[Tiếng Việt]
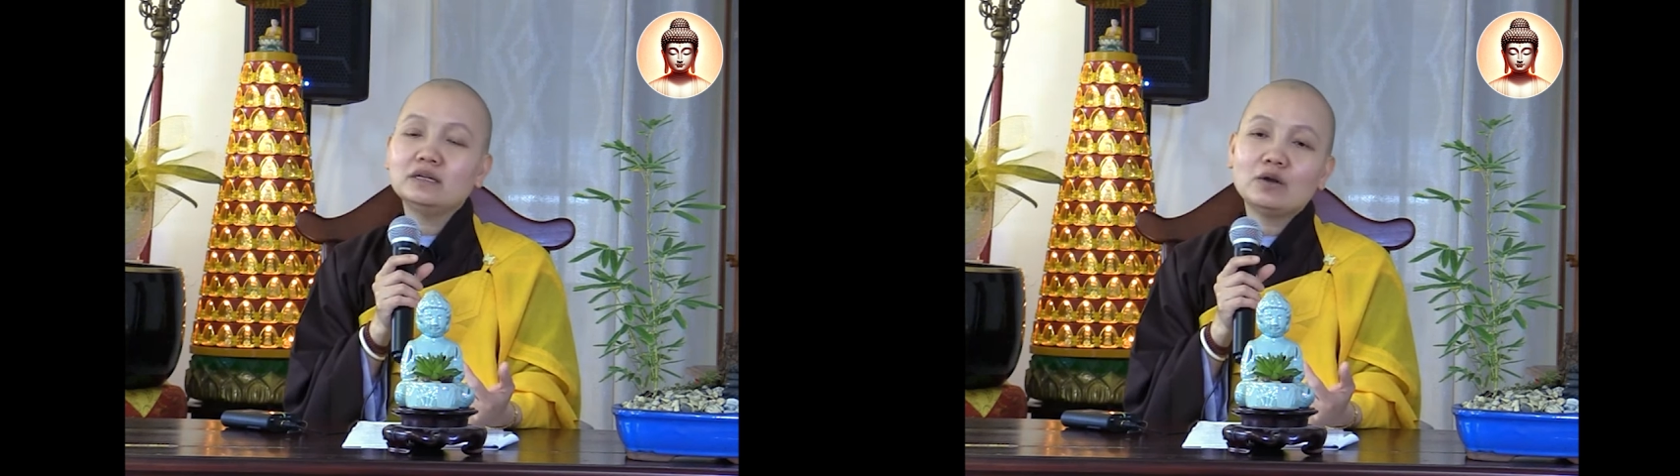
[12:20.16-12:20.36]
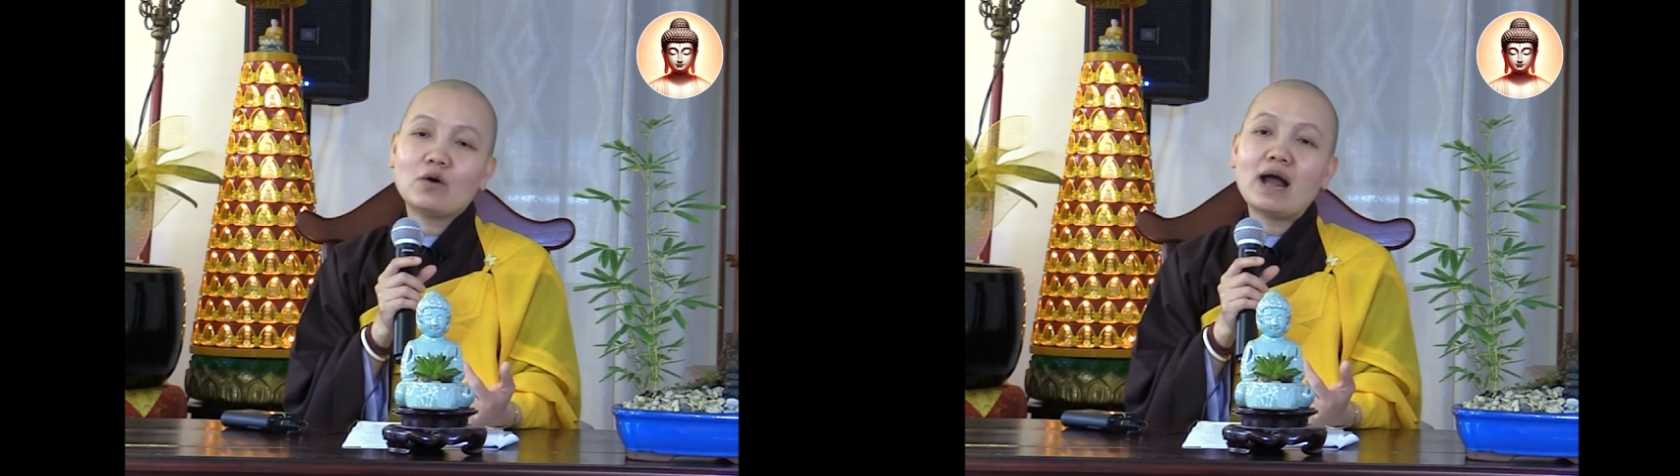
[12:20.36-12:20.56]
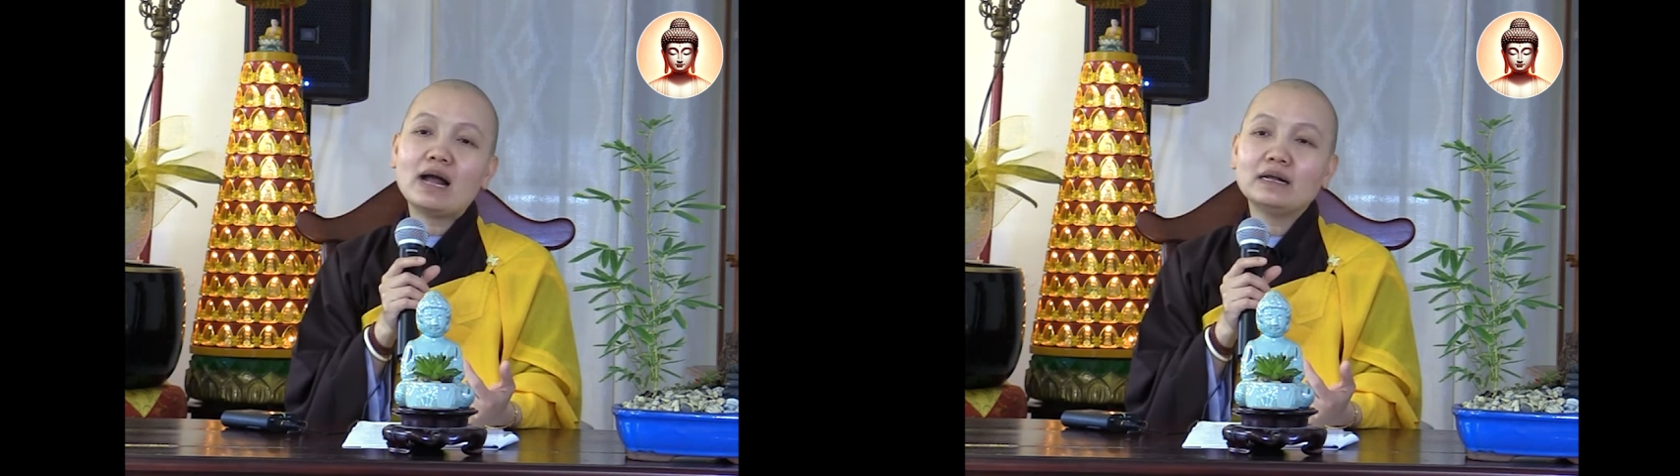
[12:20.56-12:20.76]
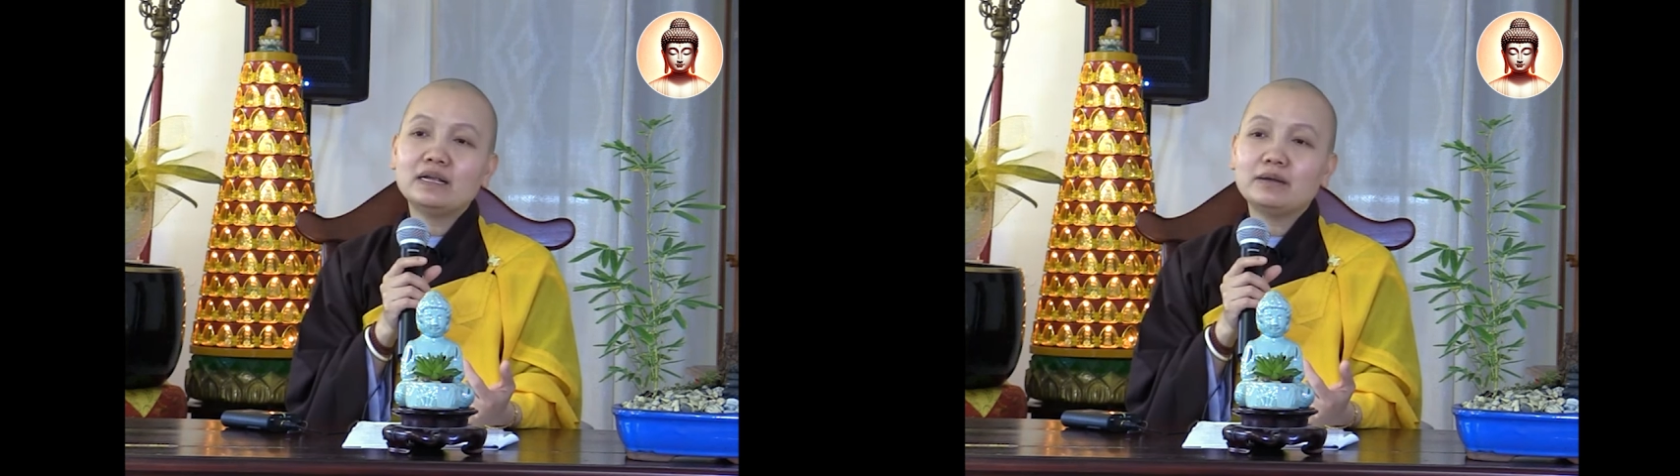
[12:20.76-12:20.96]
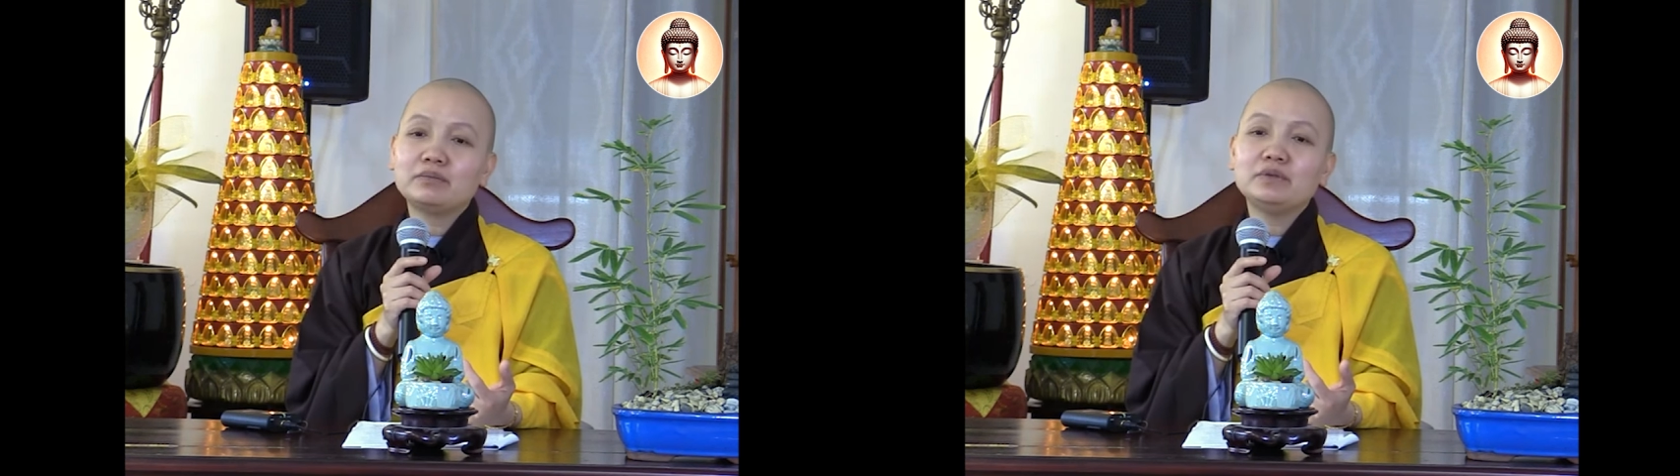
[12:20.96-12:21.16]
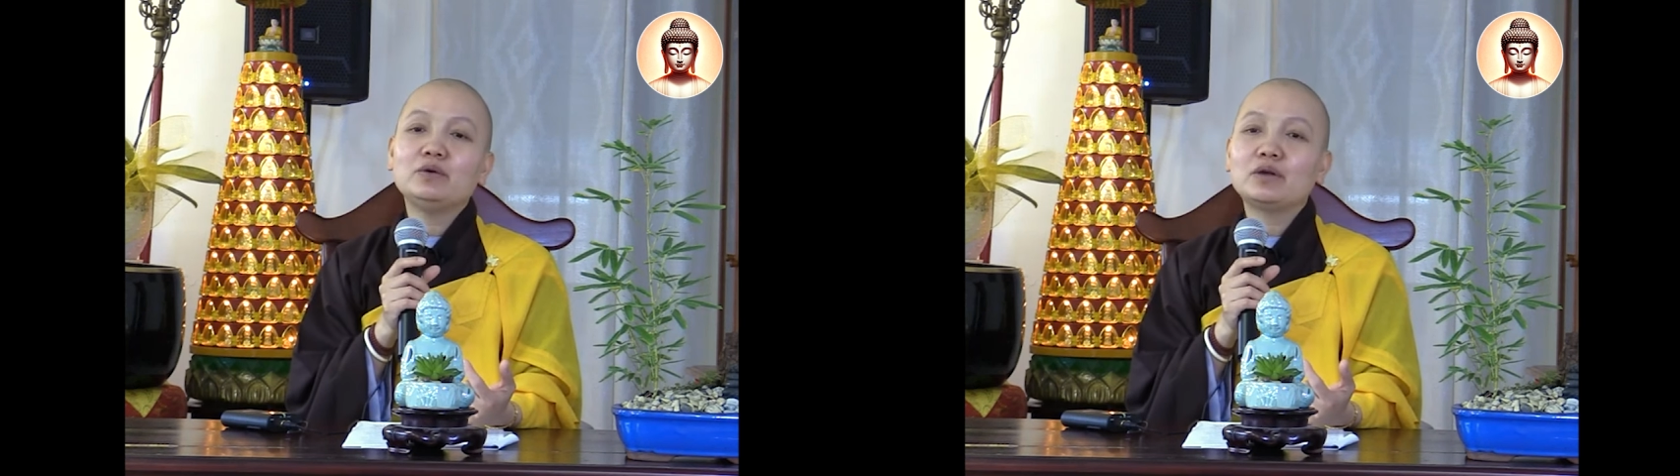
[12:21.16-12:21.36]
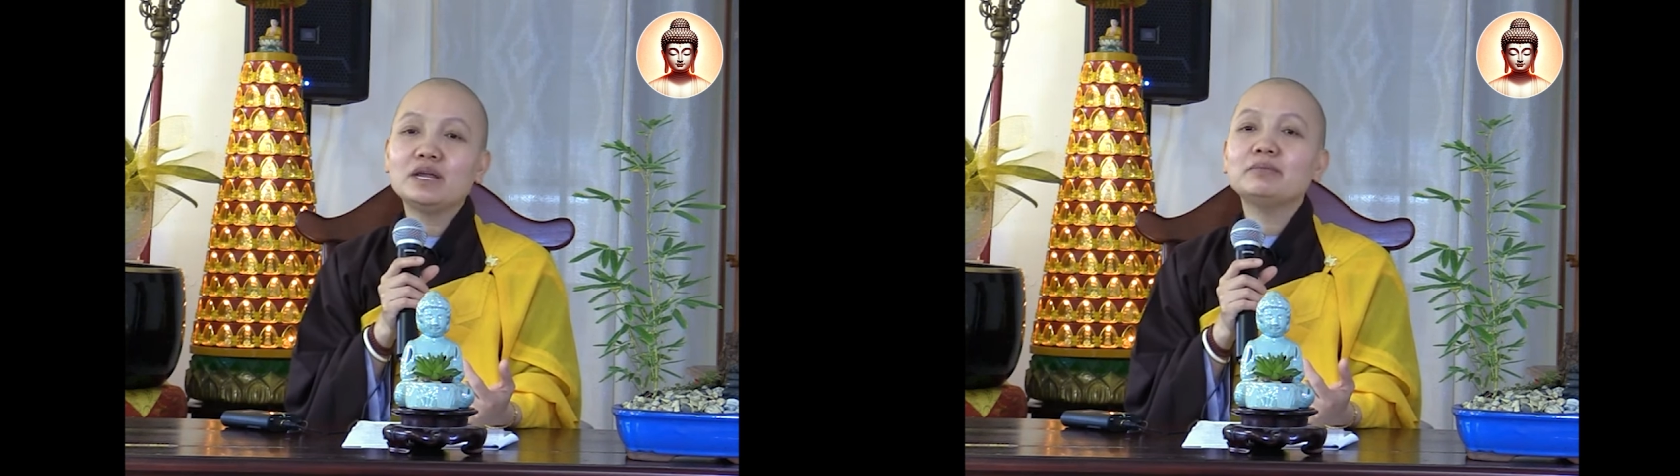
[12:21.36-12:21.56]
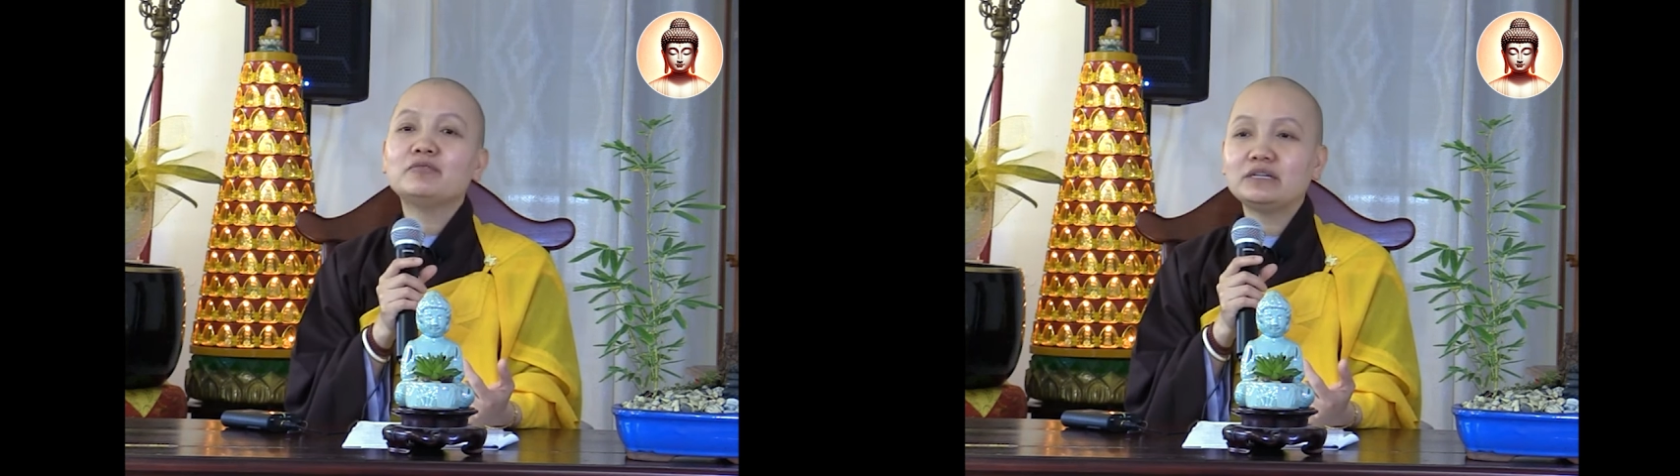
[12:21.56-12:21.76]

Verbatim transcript: cái oán nghiệp nhiều kiếp